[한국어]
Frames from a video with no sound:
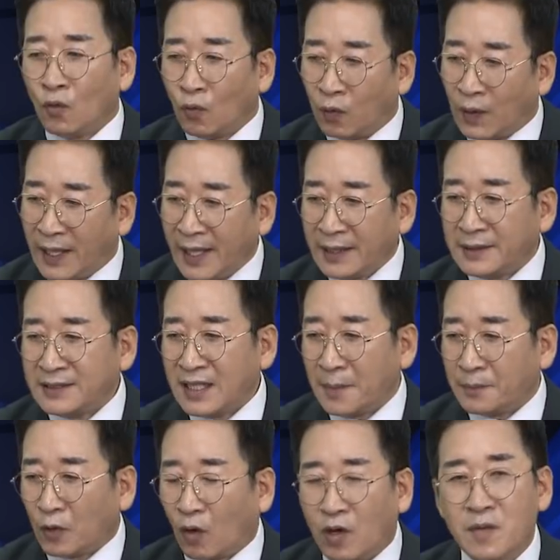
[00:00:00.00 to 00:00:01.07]
왜
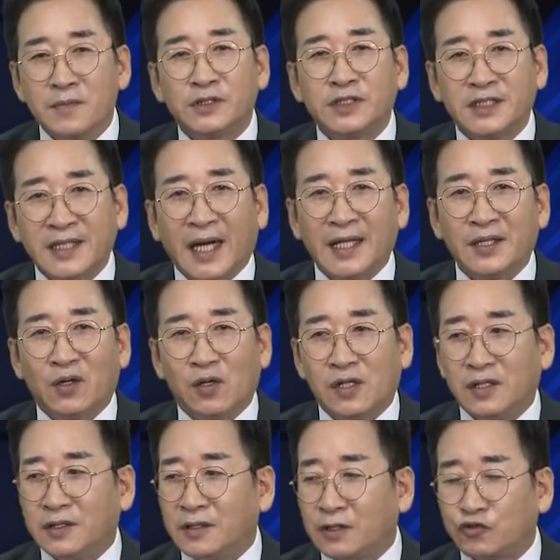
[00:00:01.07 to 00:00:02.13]
그러냐면 시간이
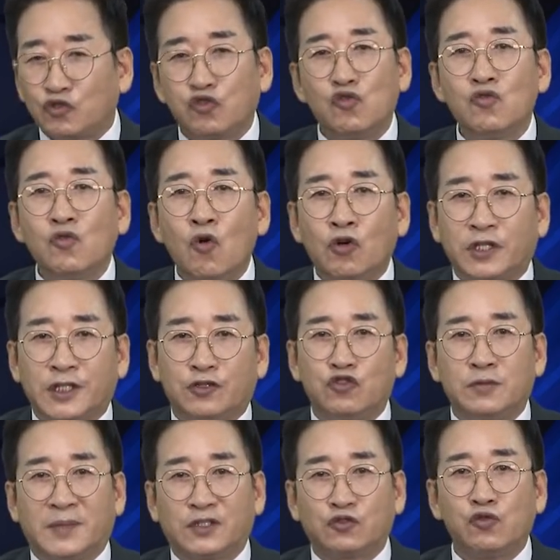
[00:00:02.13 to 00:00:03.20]
걸리는데 출고
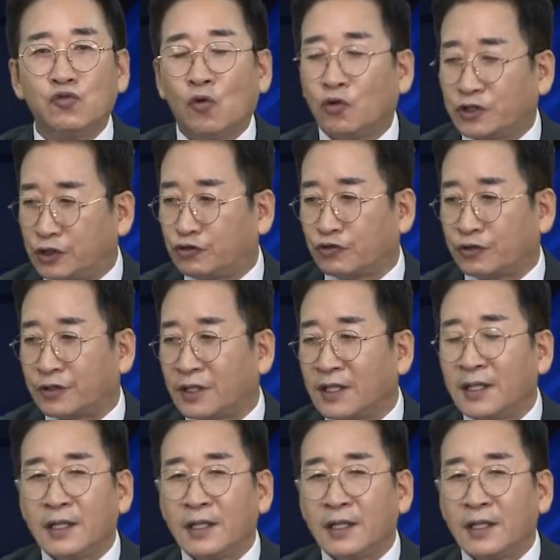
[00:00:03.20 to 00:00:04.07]
기준입니다. 출고 기준.